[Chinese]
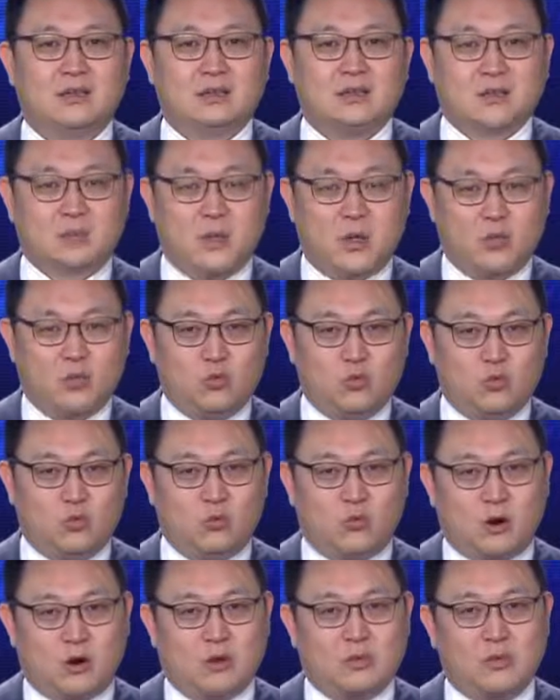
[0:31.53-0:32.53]
那么五
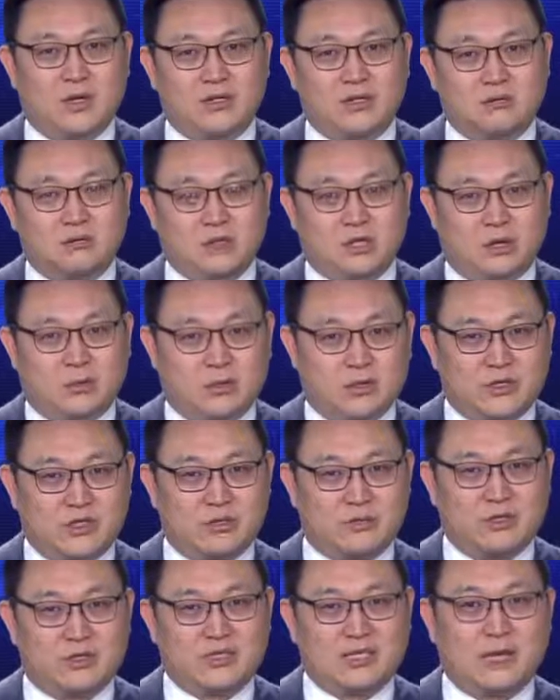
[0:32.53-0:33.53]
毛们就在我们
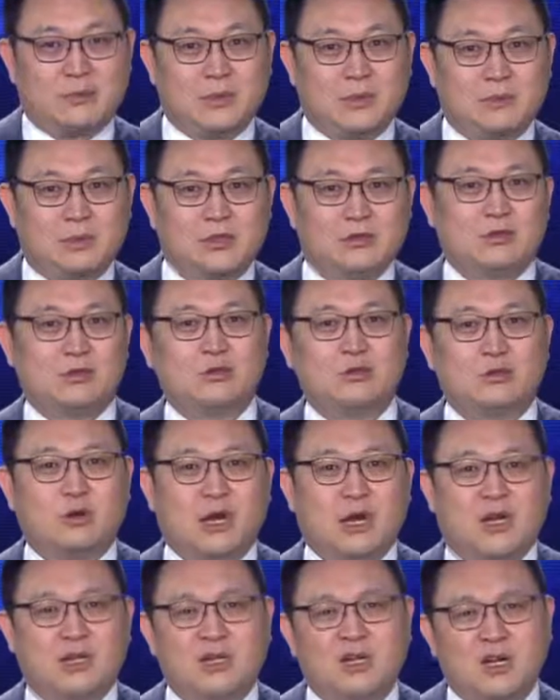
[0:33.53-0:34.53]
视频下面评论说
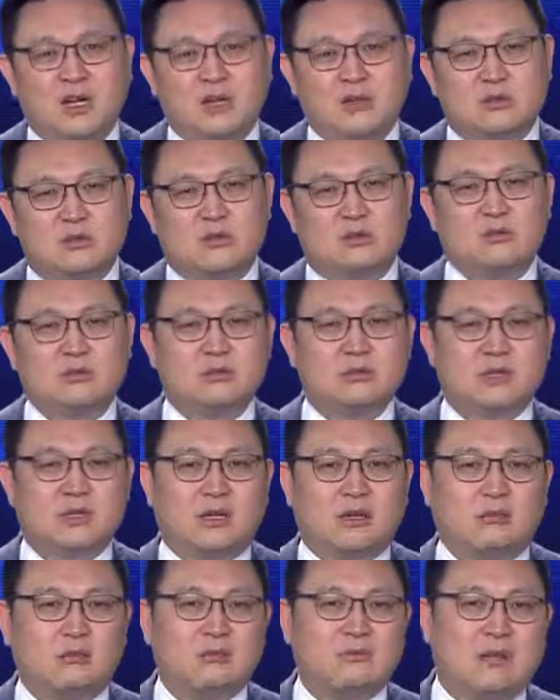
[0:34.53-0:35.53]
啊，中共的
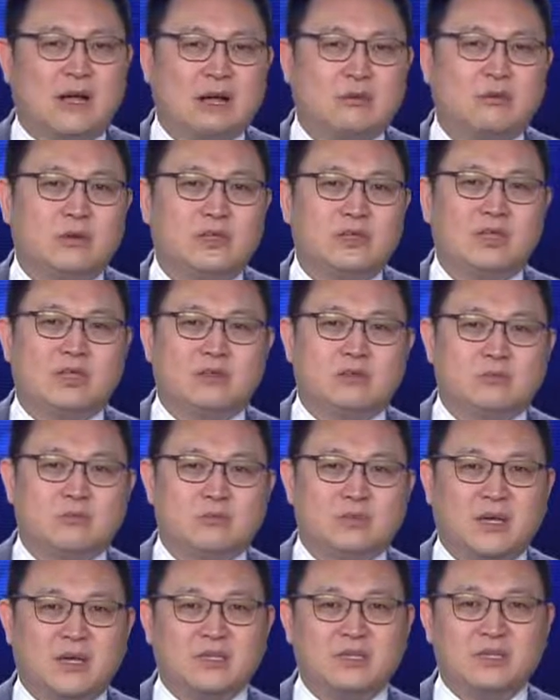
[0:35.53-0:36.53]
劳动法规定
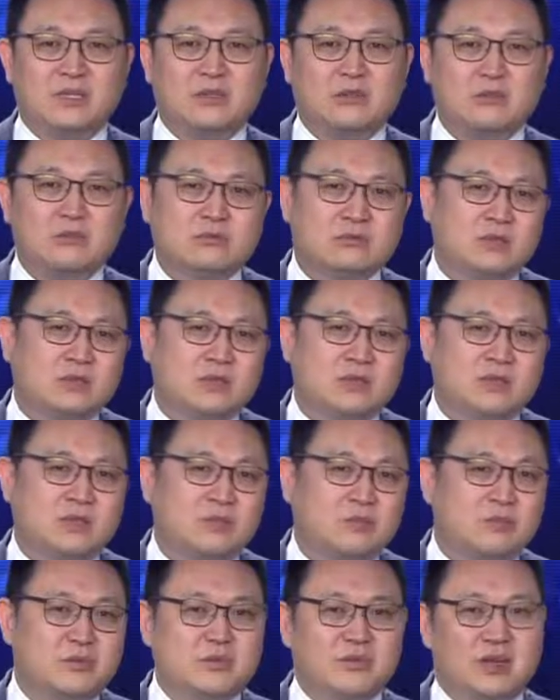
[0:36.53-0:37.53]
每天的工作时
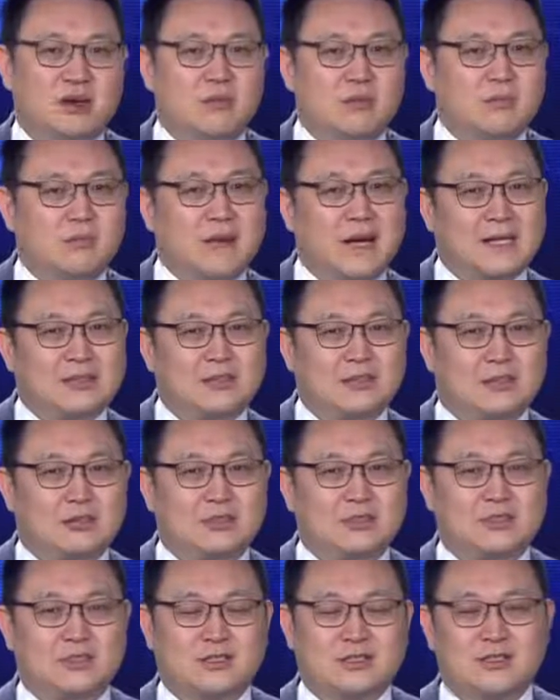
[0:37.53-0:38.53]
间不超过8小
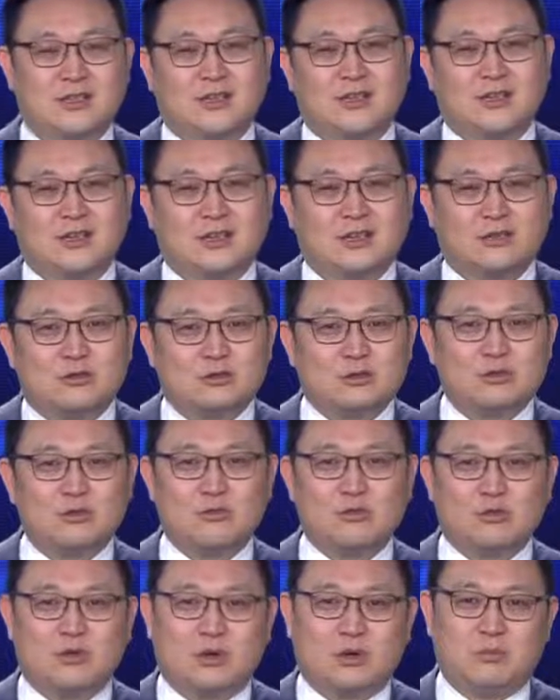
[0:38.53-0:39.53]
时，
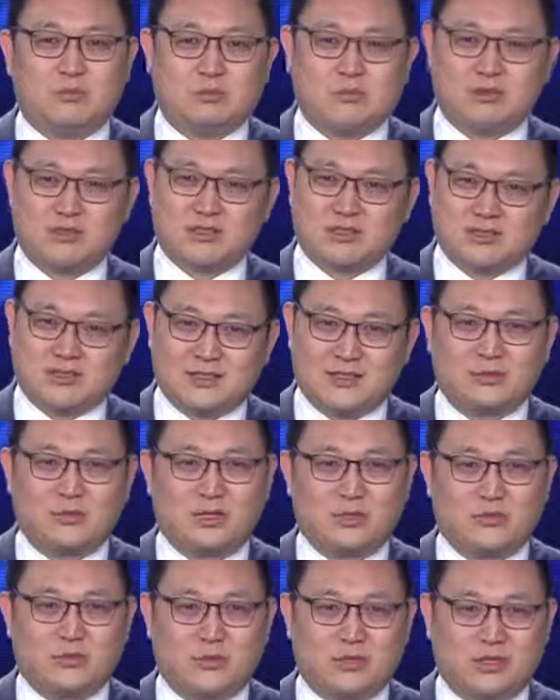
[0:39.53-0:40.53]
中国不是资
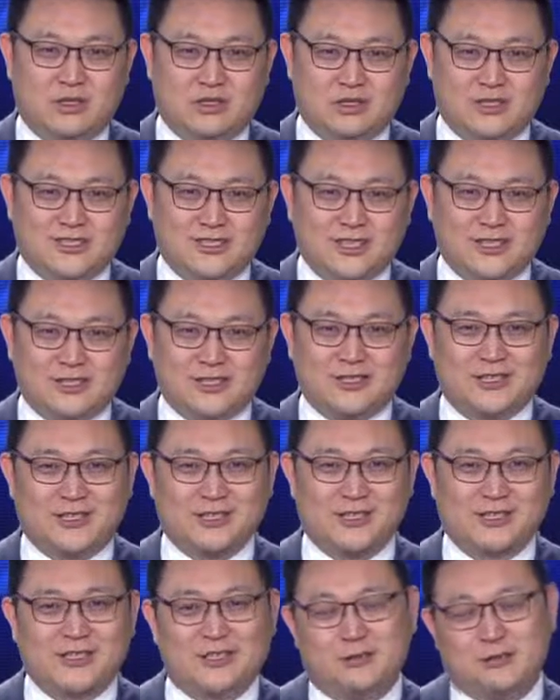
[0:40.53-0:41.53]
本主义人吃人
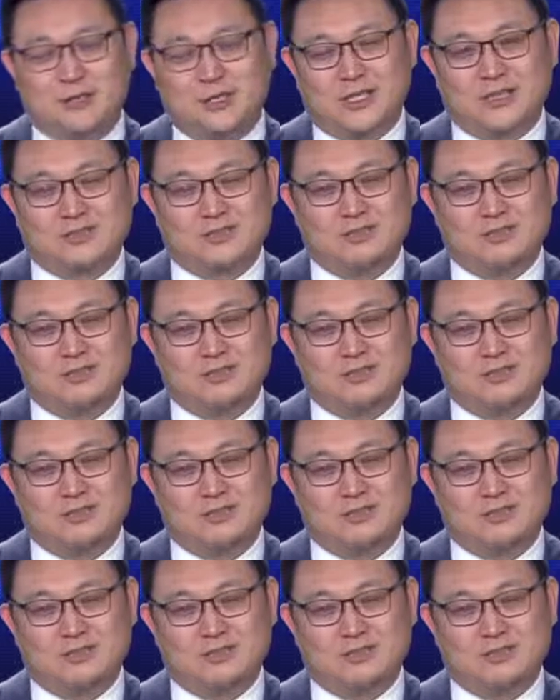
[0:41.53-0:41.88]
的社会。